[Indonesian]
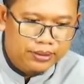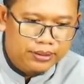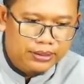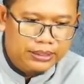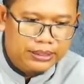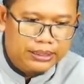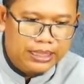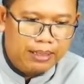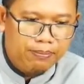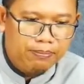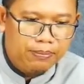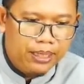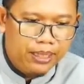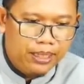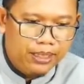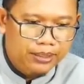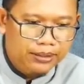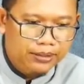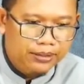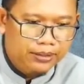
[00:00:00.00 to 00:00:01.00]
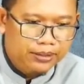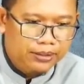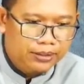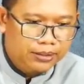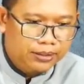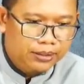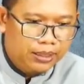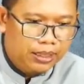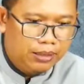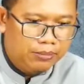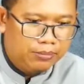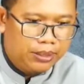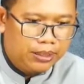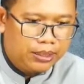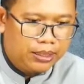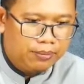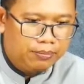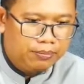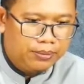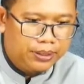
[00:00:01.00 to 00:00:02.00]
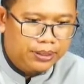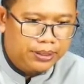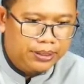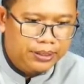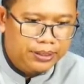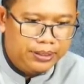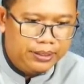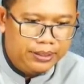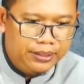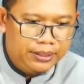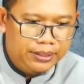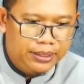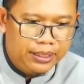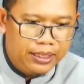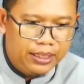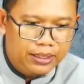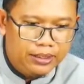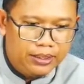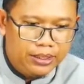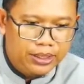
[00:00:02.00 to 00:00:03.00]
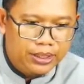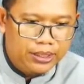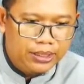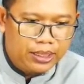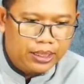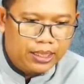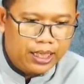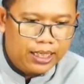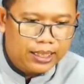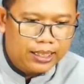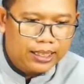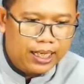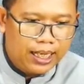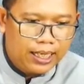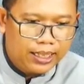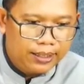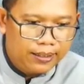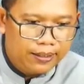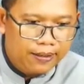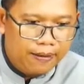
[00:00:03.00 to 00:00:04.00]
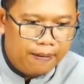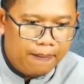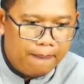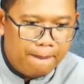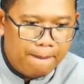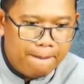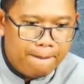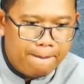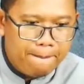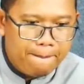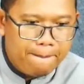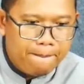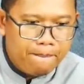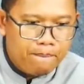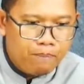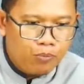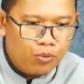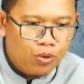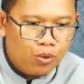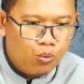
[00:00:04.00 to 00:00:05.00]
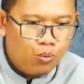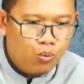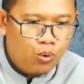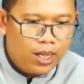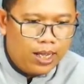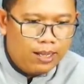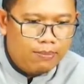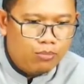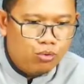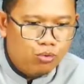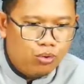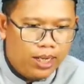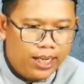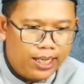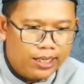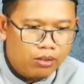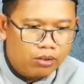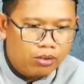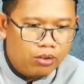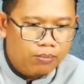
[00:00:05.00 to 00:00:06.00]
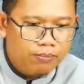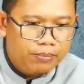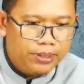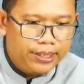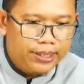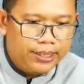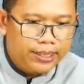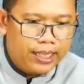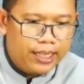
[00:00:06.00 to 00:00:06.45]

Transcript: Siapa? dalam kitab ini ya diterangkan wa muharramin